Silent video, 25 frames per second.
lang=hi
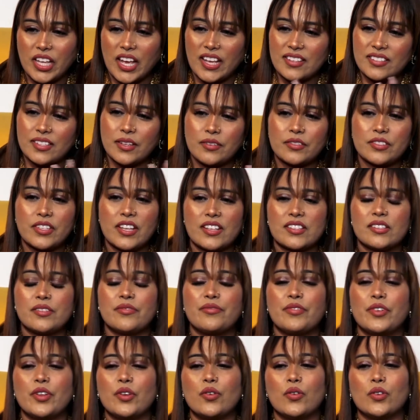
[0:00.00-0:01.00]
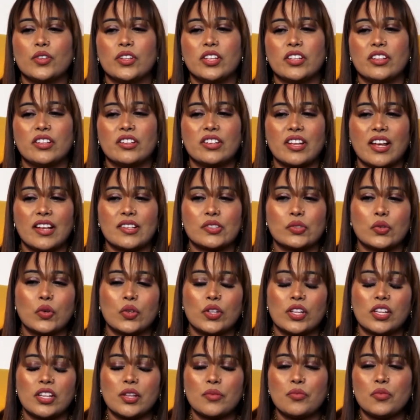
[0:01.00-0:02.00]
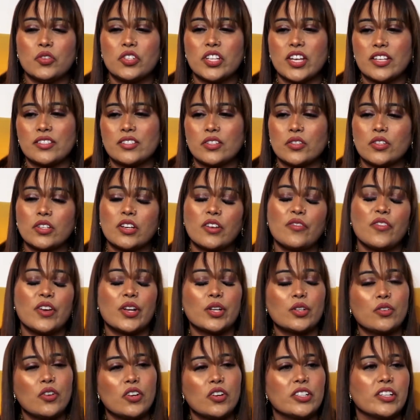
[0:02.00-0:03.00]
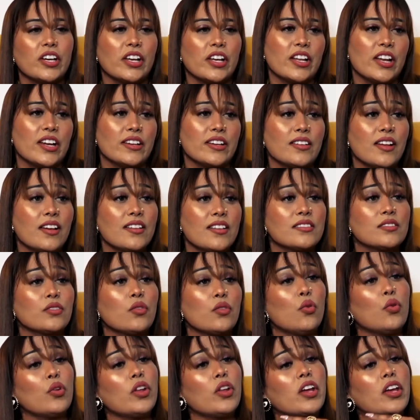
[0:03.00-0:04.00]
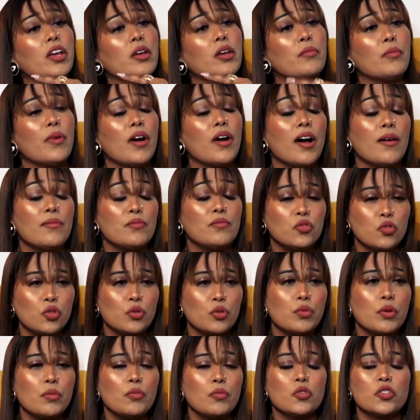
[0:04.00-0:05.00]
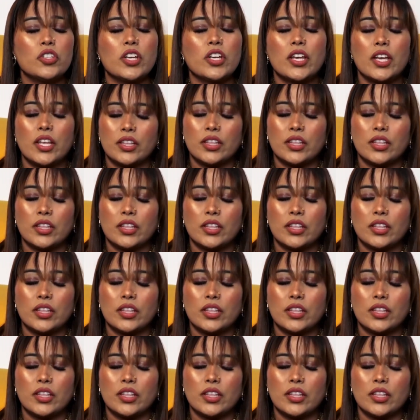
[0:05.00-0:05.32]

ऐसे जैसे फ्री होते थे टास्क होते थे मुझे ऐसा था कि वर्कआउट करना है टास्क होने के बावजूद भी मुझे